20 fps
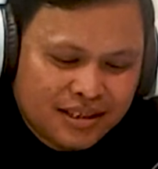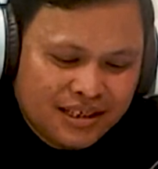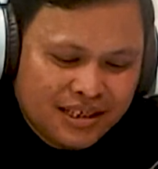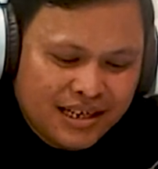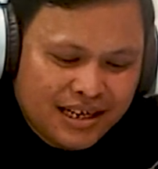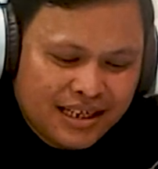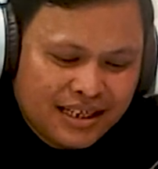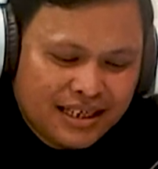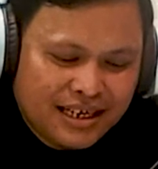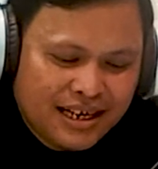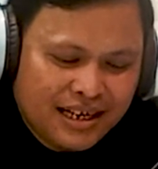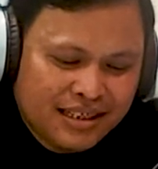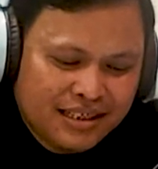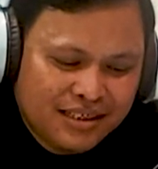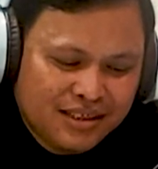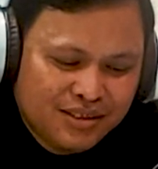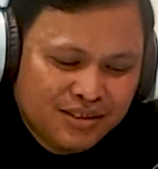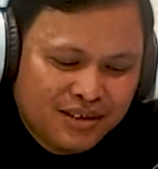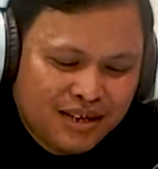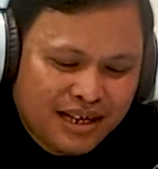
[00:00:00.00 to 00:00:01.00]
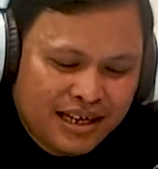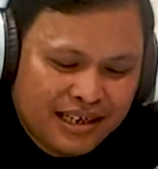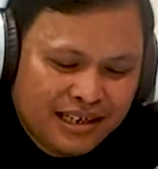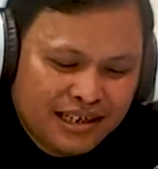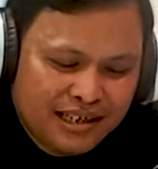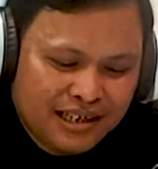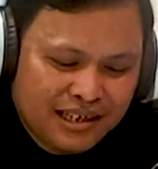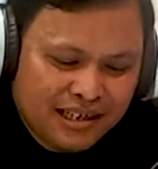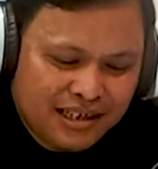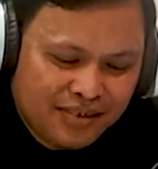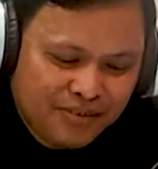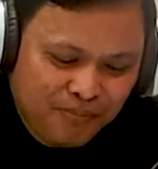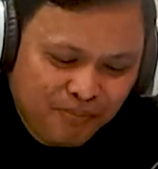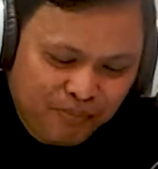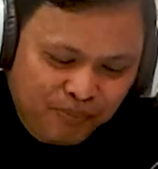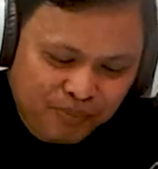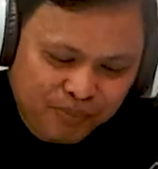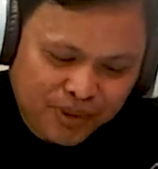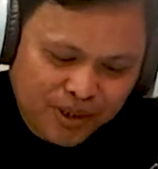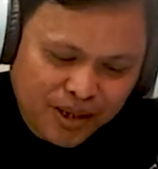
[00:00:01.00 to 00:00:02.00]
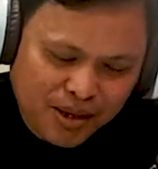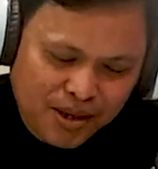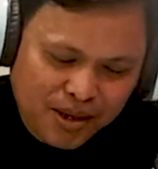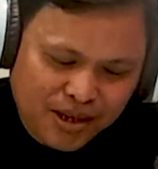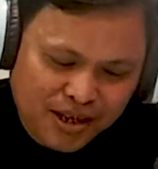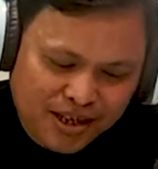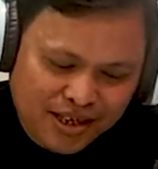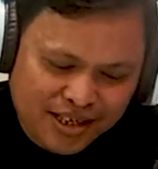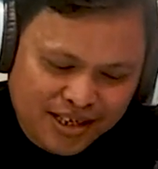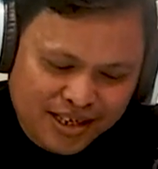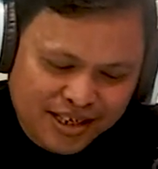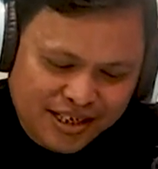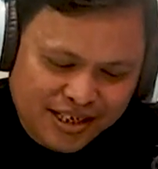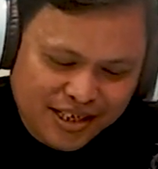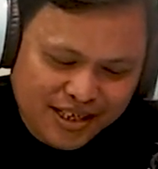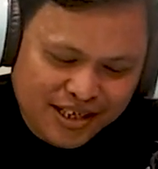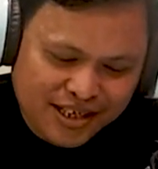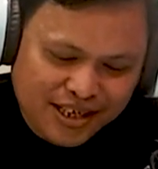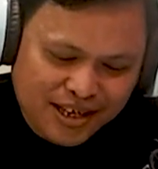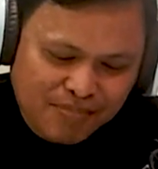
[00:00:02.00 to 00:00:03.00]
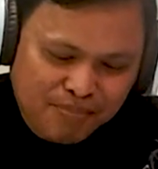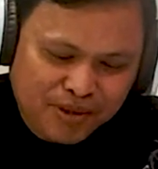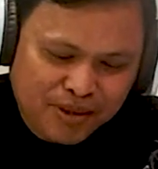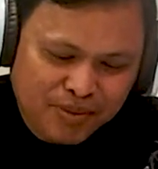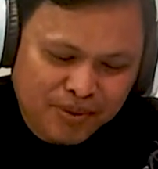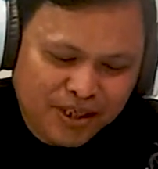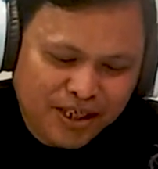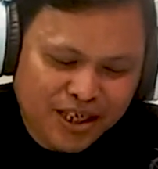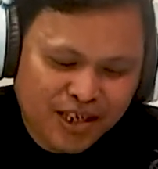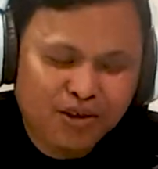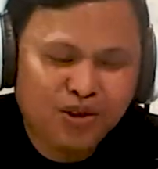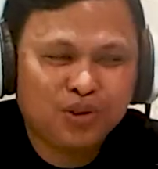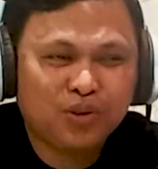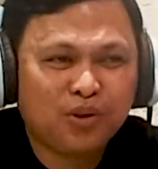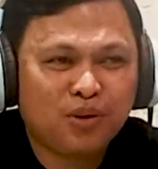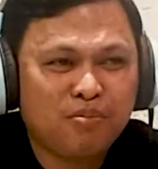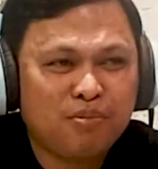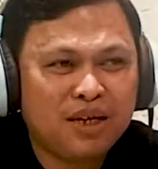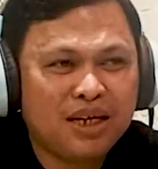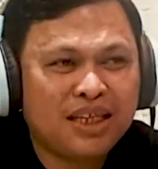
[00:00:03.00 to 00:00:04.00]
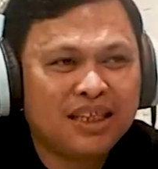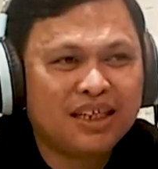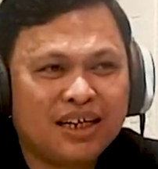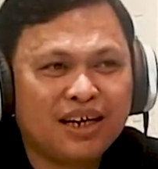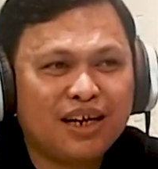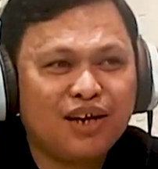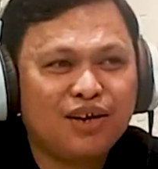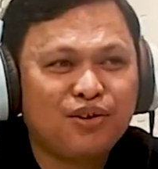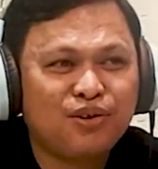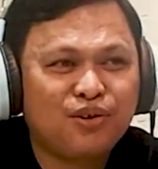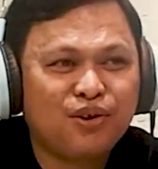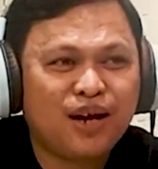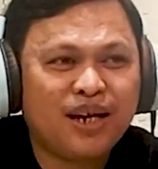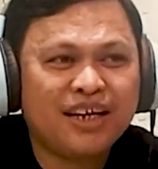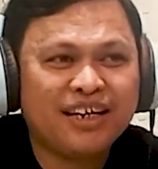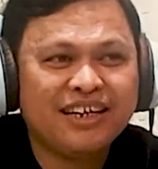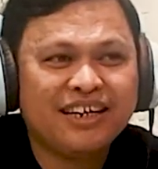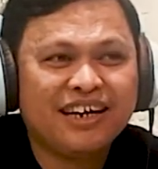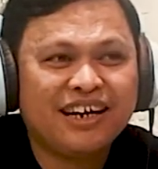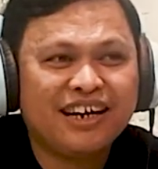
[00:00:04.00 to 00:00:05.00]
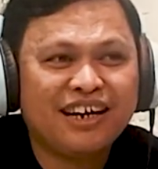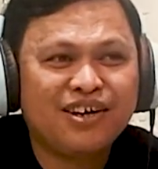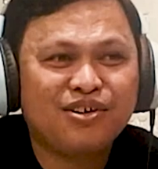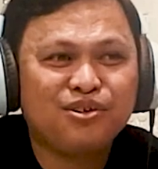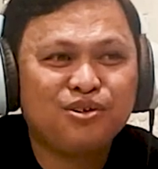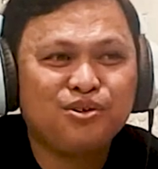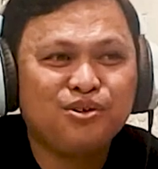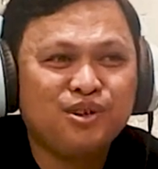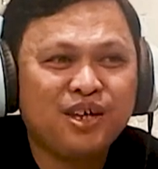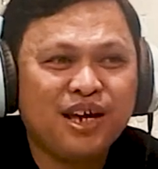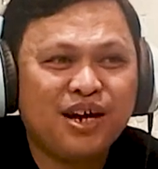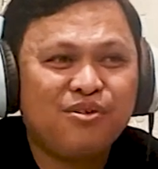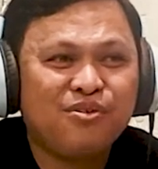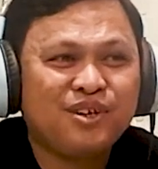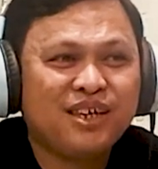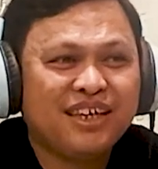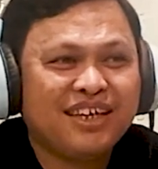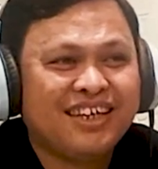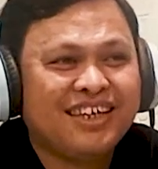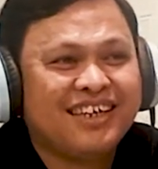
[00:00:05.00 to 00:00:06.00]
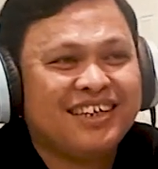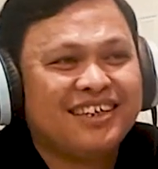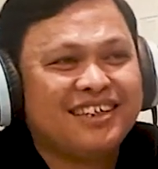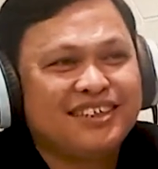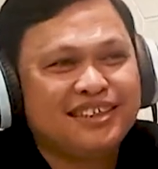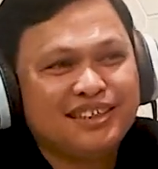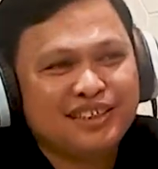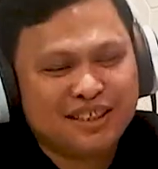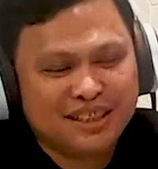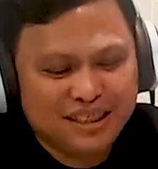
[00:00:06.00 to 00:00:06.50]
lihat lagi soal uh, apa namanya dikotomi antara lagu rohani dengan lagu duniawi. Mm.